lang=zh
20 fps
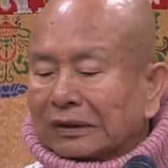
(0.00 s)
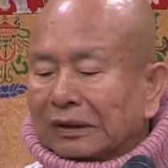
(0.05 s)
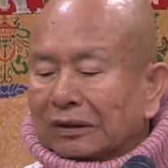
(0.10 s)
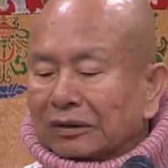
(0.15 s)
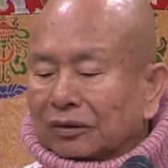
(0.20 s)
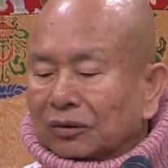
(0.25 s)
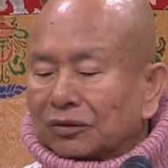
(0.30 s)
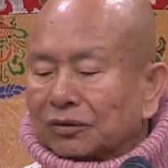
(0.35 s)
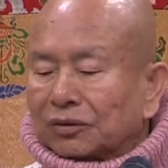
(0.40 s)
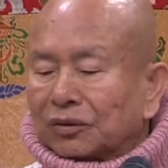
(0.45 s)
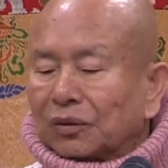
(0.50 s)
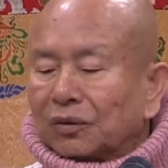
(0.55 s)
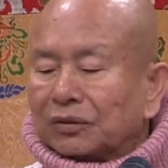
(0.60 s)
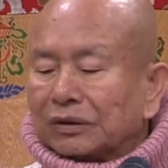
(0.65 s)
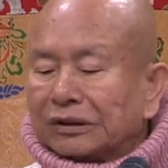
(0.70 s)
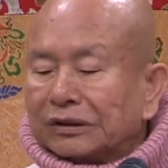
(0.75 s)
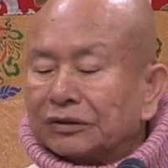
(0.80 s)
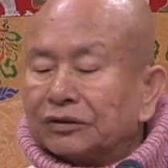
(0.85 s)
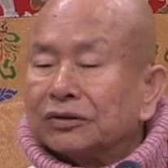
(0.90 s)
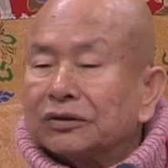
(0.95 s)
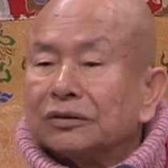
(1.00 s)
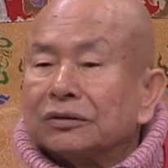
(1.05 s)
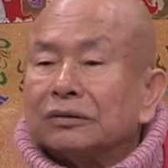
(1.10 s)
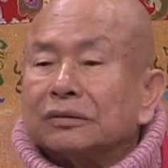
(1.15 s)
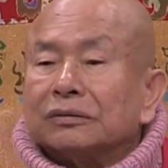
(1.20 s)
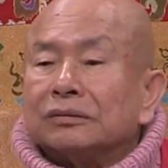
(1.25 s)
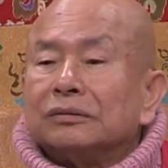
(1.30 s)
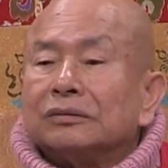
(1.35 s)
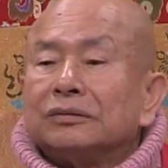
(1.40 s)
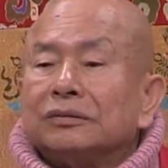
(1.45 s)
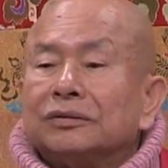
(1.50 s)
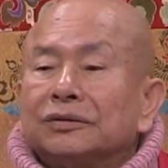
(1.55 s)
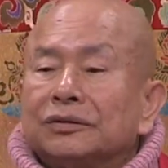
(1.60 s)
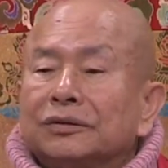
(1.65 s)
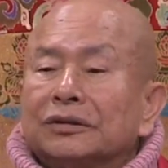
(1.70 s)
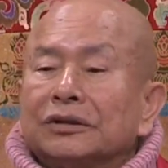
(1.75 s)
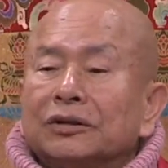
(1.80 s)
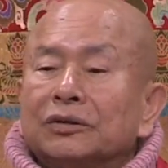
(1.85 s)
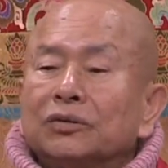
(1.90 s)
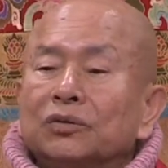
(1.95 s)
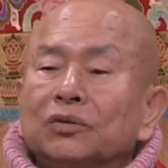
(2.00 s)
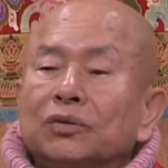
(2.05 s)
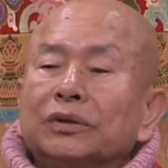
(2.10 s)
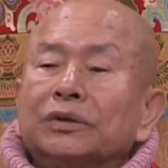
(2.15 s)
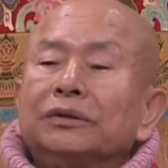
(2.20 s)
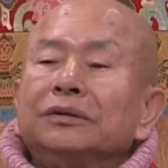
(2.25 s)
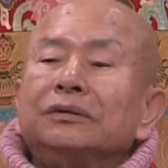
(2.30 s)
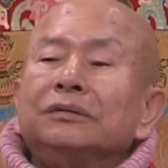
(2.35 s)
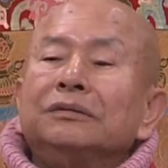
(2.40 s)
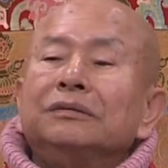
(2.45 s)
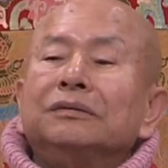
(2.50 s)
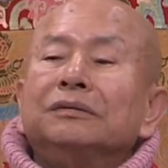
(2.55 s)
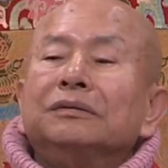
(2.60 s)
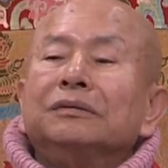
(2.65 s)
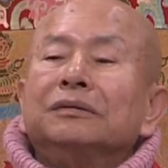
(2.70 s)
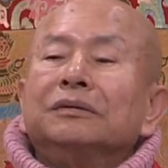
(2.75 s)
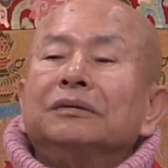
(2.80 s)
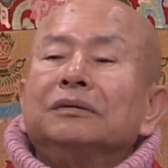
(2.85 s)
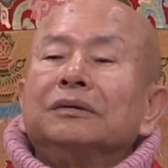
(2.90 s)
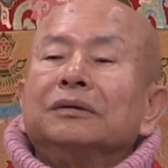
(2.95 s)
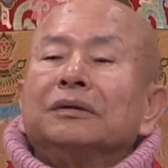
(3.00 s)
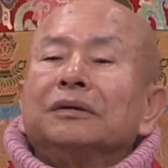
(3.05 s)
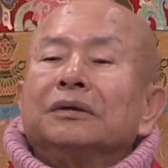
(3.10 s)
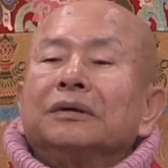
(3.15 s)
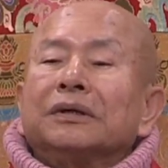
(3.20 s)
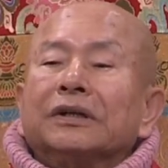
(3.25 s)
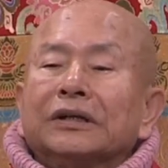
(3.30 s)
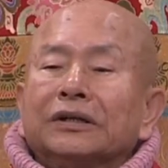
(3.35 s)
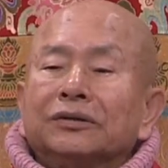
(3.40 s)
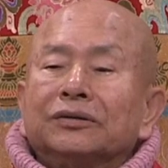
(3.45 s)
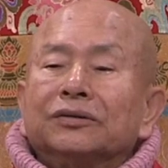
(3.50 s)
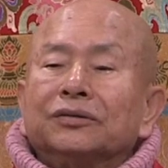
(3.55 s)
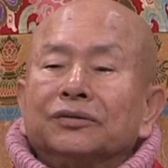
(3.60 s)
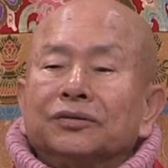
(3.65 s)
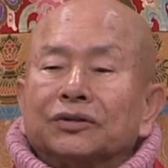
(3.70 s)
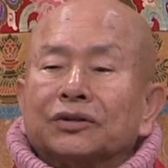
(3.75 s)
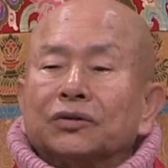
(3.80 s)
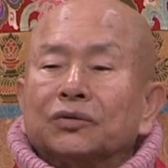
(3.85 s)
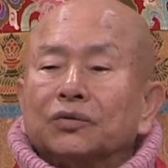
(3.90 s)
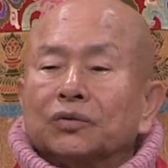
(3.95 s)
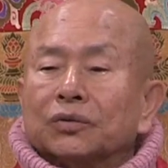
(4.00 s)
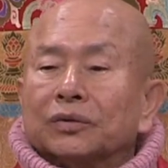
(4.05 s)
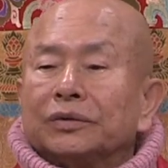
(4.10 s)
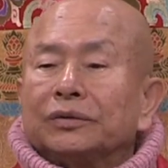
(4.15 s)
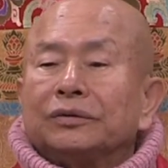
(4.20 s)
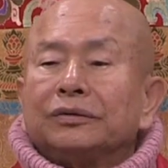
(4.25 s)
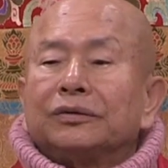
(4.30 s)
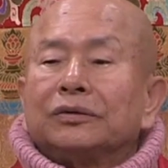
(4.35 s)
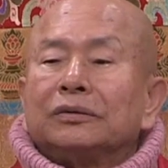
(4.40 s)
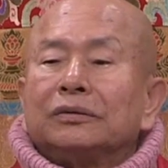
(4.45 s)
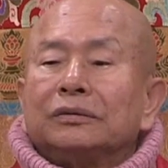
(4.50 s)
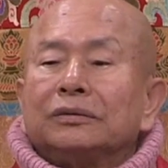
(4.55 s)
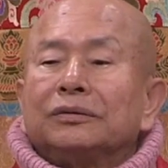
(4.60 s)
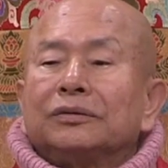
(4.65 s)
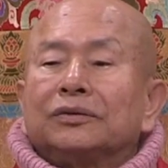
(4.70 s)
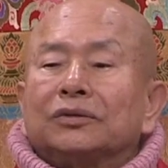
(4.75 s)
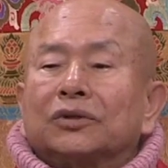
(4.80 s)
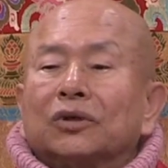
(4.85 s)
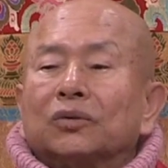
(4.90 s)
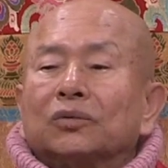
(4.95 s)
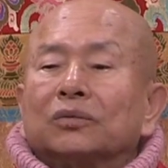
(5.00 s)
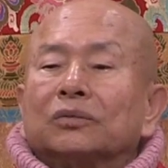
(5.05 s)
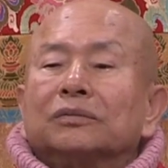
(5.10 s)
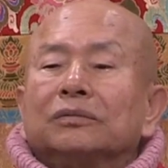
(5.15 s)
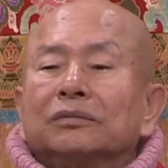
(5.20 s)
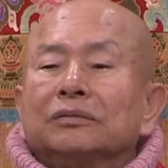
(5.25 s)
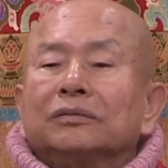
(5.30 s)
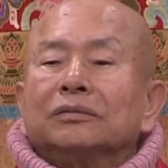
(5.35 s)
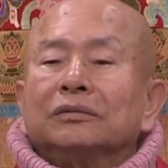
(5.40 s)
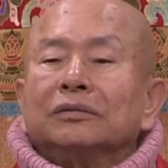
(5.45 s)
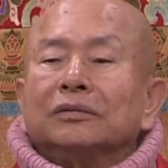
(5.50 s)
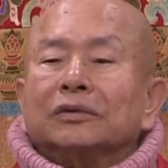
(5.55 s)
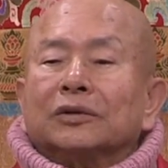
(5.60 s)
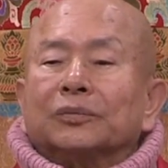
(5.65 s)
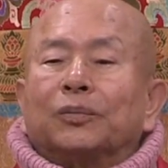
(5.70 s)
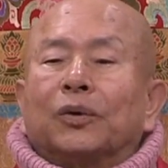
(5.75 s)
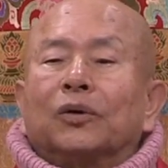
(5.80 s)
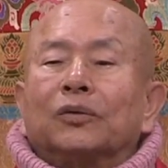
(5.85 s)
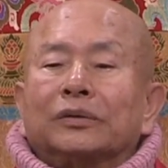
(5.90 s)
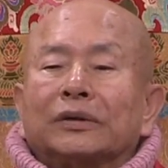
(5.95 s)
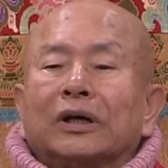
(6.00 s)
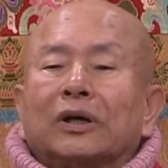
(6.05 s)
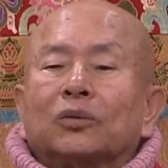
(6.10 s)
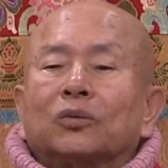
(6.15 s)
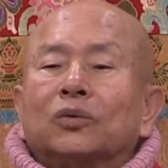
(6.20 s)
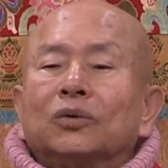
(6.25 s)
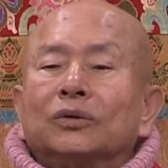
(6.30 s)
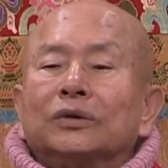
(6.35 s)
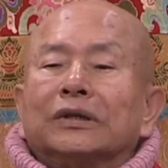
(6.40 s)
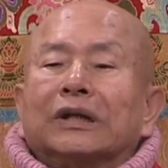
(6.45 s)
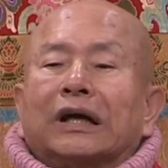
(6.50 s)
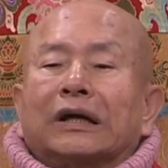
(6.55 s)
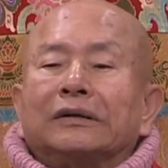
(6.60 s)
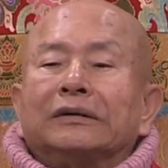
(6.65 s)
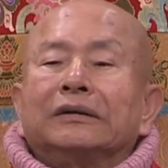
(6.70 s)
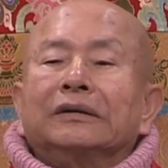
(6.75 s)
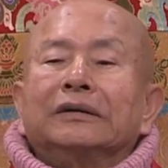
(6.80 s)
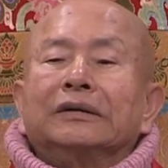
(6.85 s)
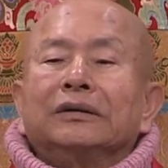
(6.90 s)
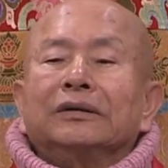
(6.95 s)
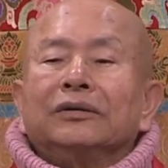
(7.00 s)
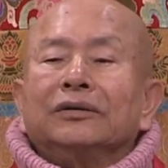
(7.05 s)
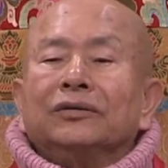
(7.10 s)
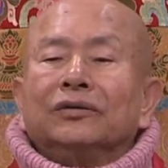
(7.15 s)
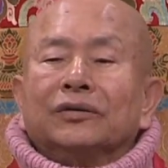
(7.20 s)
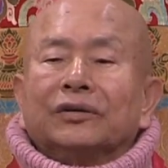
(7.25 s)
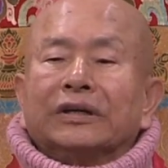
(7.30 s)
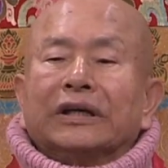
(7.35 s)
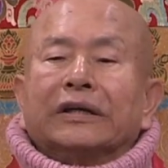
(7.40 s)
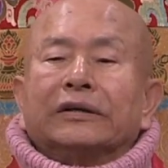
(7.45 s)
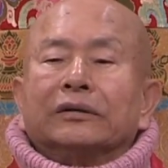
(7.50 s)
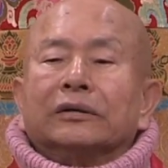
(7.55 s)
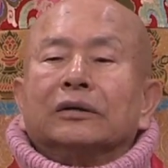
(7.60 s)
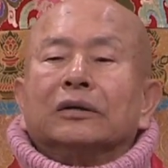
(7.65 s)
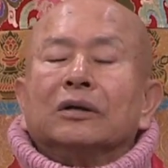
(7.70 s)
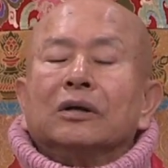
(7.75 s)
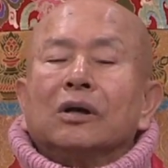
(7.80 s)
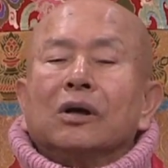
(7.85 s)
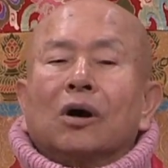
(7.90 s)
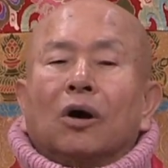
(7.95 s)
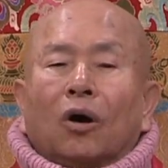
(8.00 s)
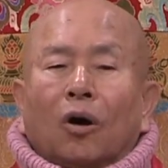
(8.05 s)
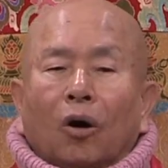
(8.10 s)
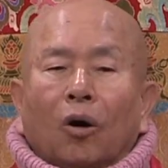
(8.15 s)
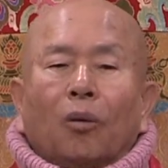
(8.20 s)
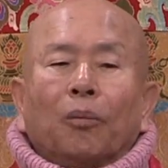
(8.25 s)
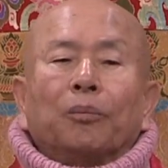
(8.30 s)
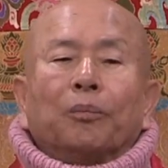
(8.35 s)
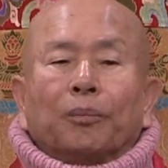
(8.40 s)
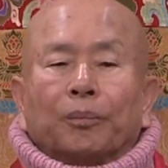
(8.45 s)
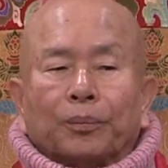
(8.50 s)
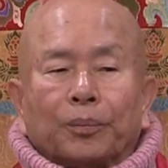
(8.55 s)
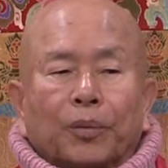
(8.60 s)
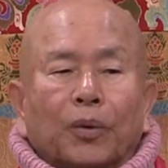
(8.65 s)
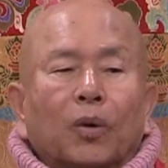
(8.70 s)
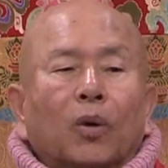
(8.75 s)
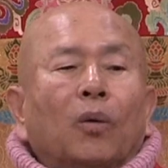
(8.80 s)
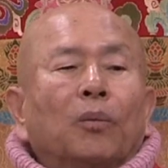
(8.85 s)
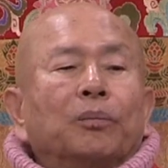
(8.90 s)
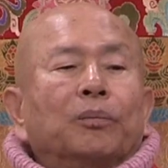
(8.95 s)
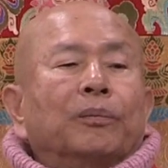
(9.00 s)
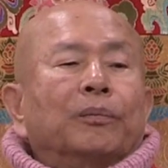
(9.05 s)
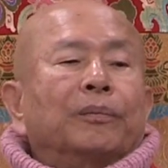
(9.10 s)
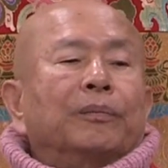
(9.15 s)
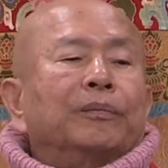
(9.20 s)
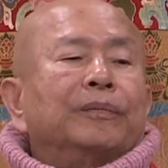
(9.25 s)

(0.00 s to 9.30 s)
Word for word: 有时候一字经轮，一字经轮咒，你碰到困难，念 Om o m b